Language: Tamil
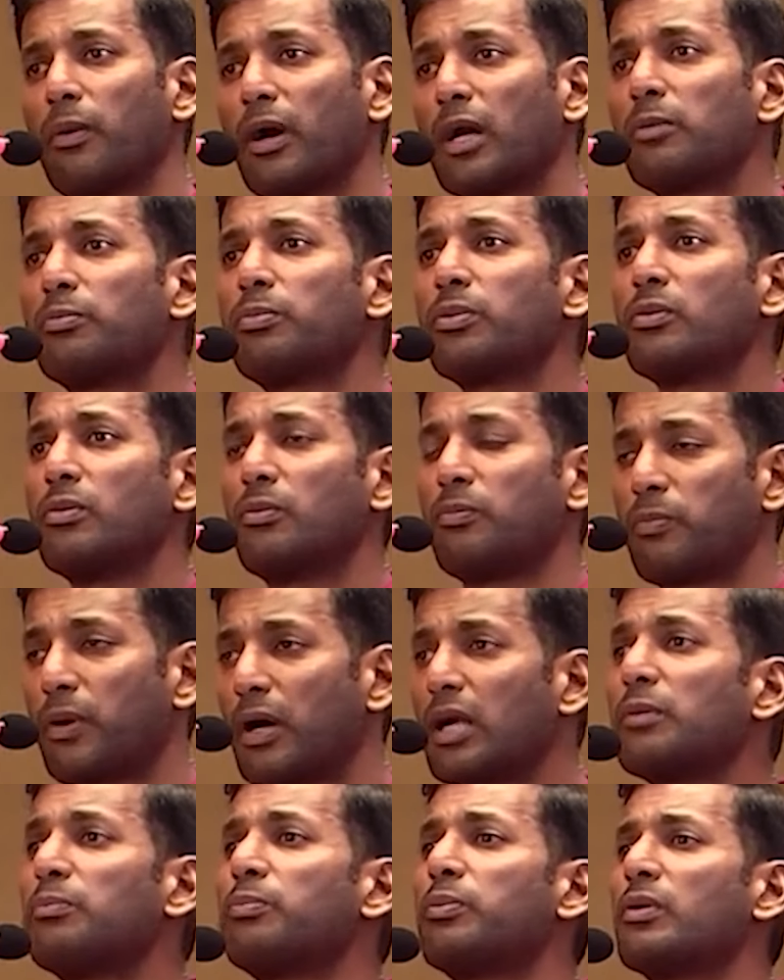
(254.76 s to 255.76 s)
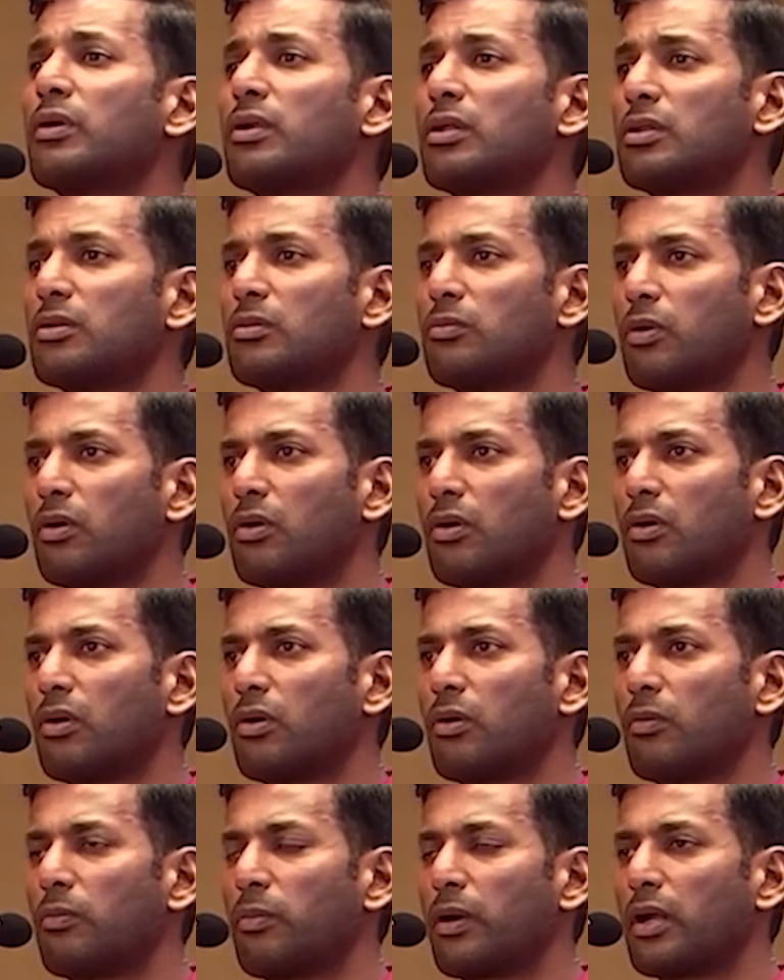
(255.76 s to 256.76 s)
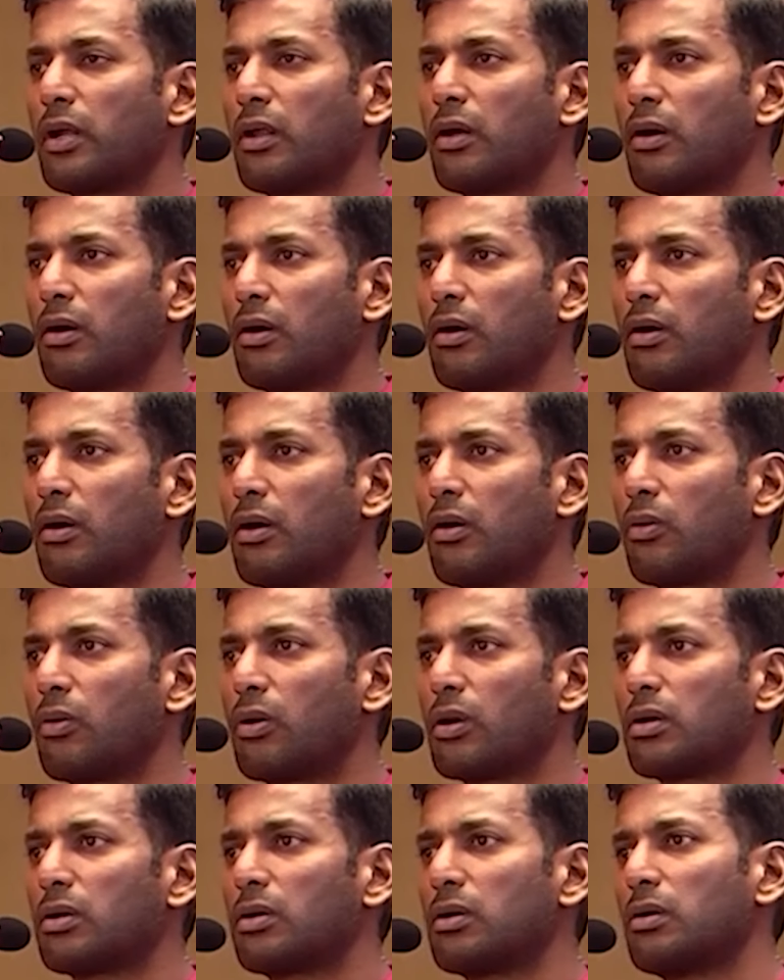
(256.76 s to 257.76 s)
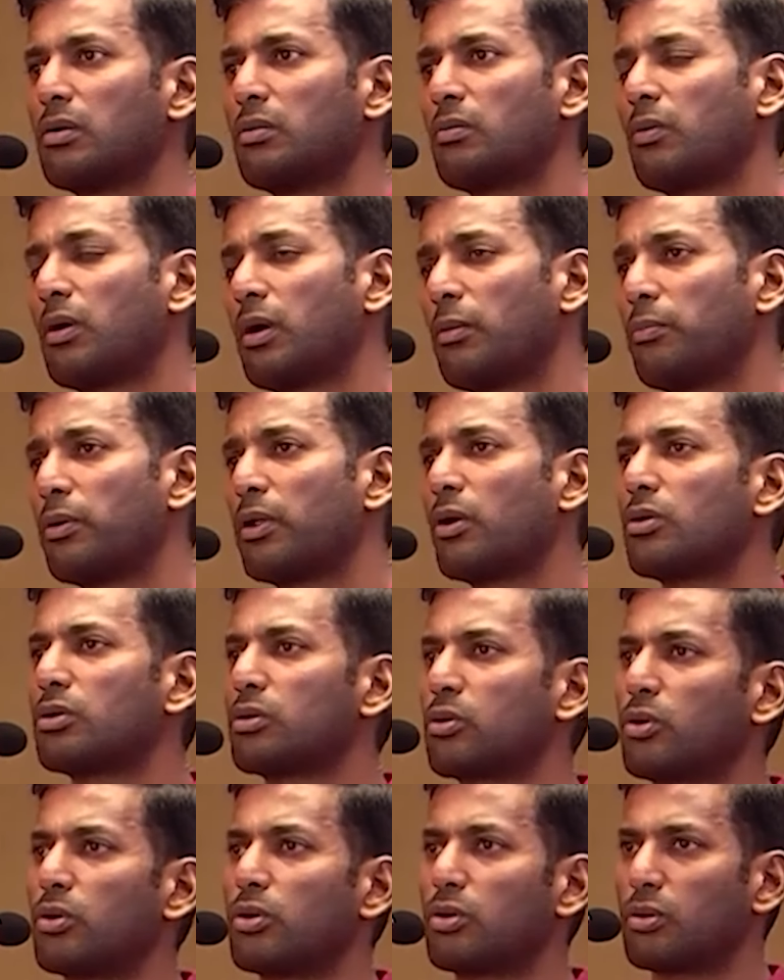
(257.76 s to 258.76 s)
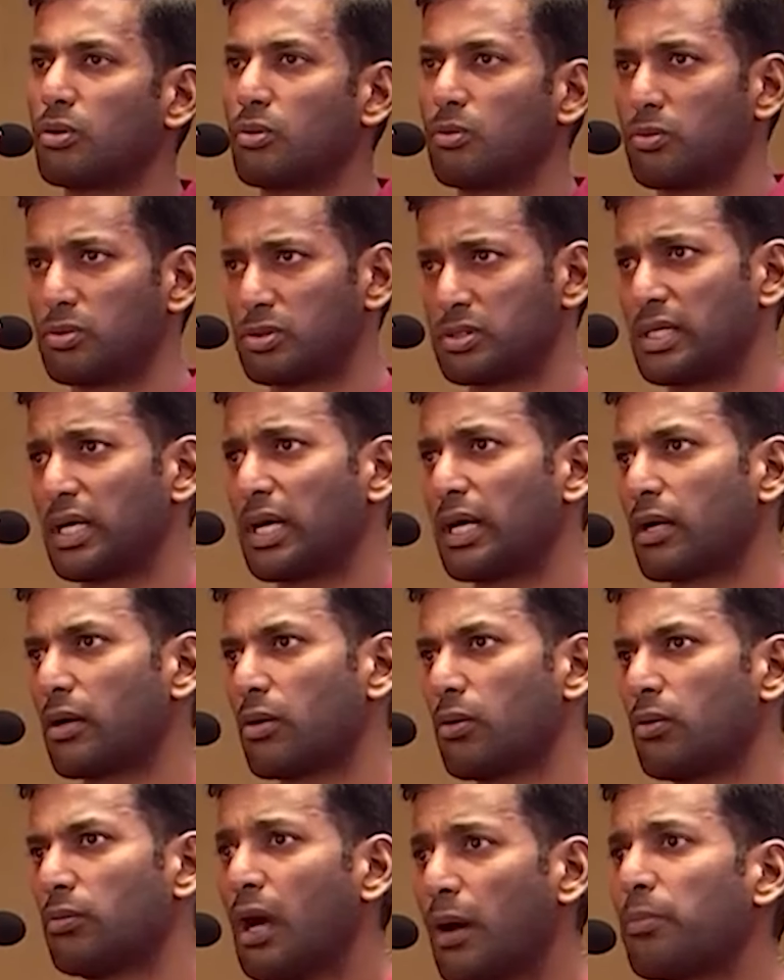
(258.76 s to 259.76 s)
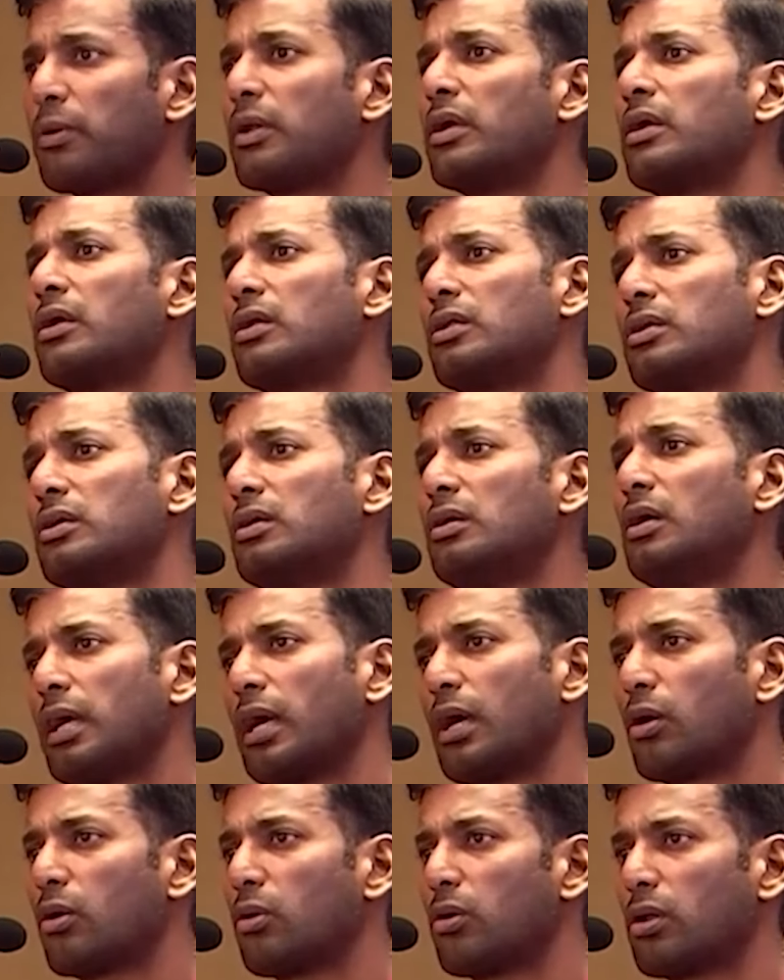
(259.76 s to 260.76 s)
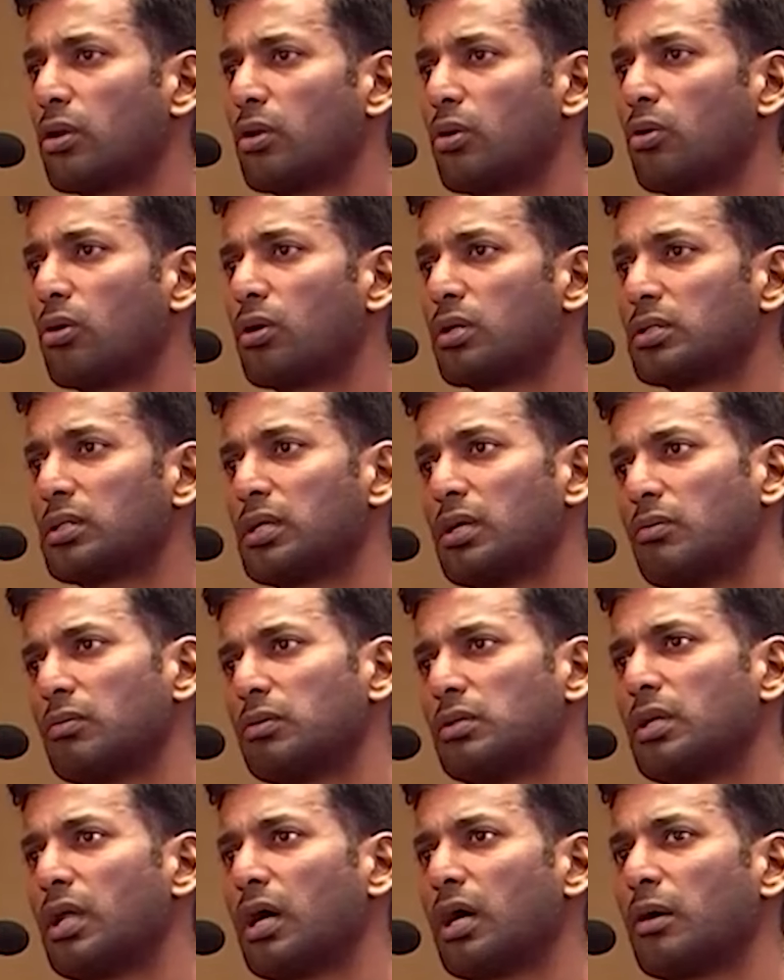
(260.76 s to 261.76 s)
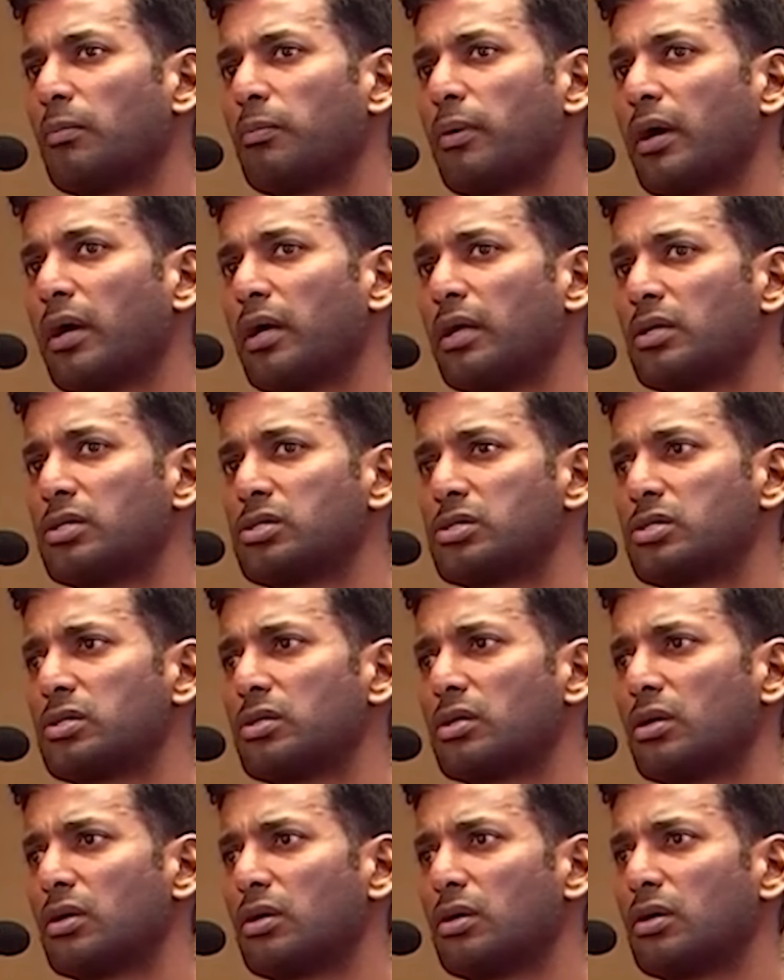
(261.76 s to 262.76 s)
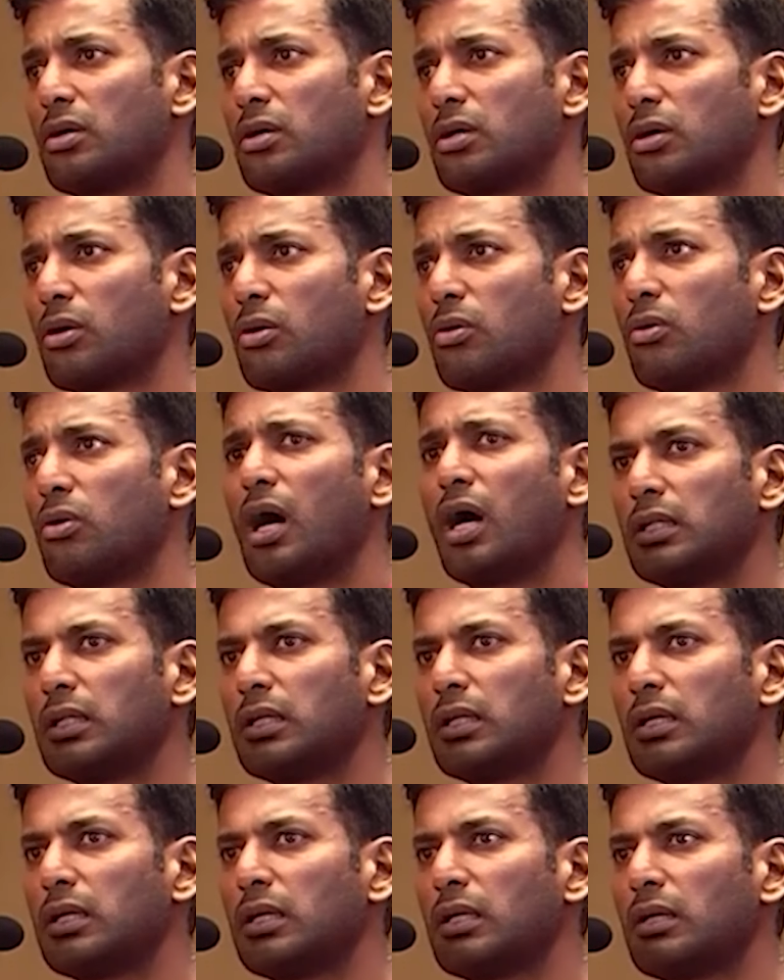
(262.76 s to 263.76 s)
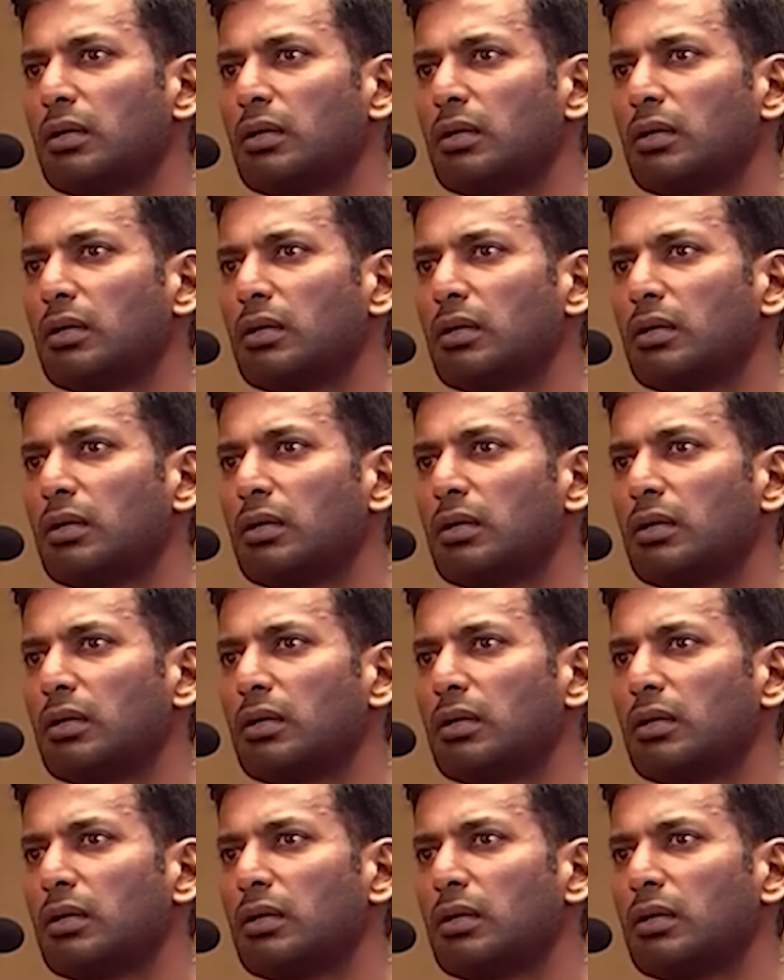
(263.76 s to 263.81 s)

படிப்பு படிப்புன்றது இப்போ பண்ணி அவங்களுக்கு எப்படியாவது கொண்டு சேர்க்கணும் அப்படின்றது எங்களோட நோக்கத்தில் வந்து நாங்கள் பயணிச்சுட்டு இருக்கோம் இந்த